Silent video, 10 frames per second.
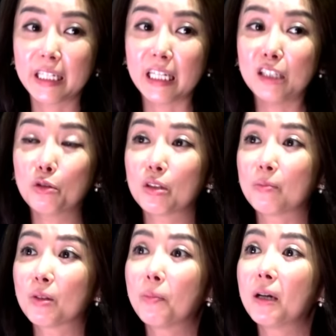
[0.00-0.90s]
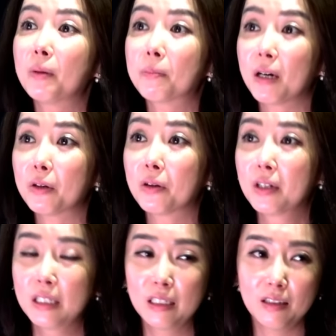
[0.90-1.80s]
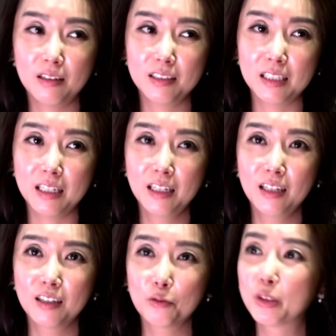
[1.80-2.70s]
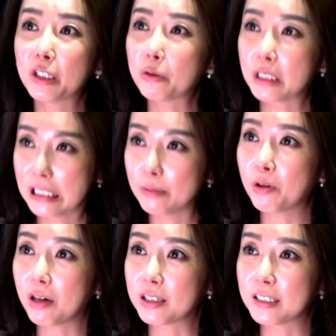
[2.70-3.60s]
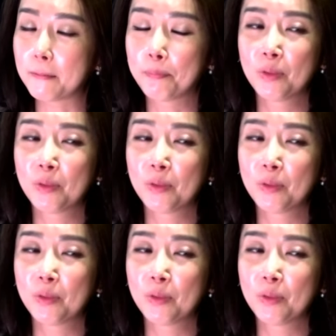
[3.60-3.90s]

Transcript: 이게 1조 3,808억 어 이제 위자료 20억까지